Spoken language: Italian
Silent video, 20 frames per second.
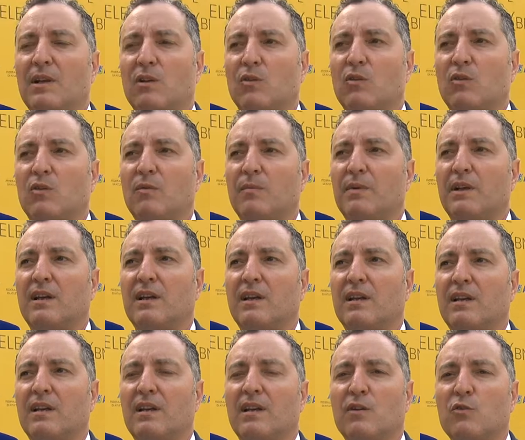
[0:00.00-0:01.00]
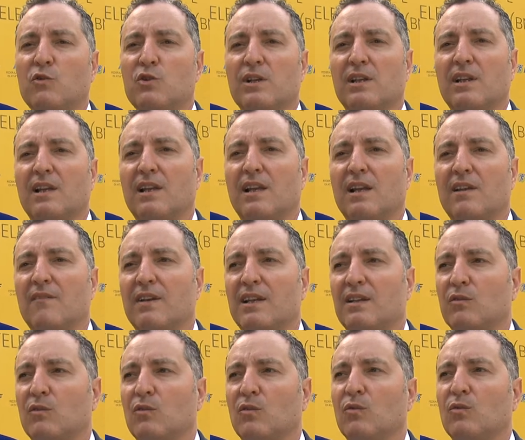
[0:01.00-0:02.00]
loro per la riuscita
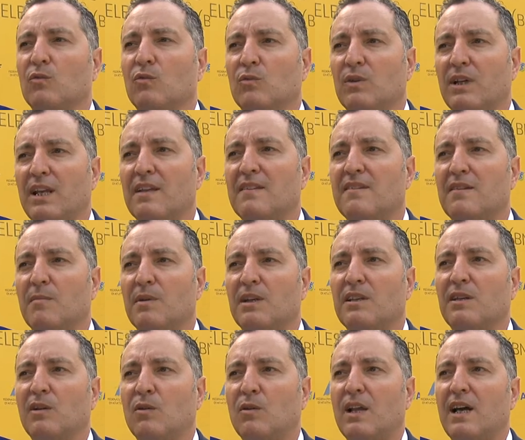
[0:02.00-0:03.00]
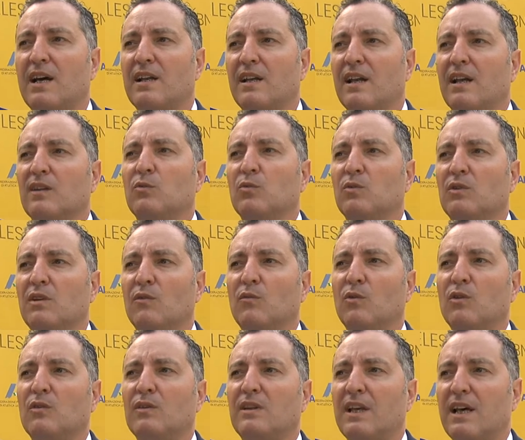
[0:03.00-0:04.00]
dell'evento. Un grazie particolare a tutti i
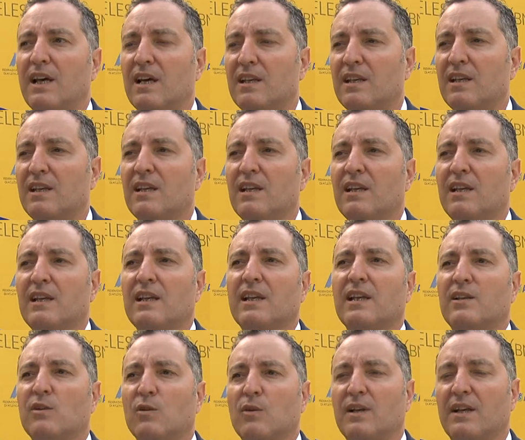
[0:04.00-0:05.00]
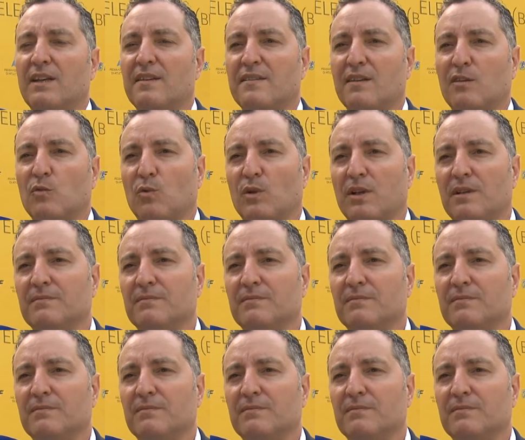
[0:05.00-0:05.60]
volontari e agli organizzatori.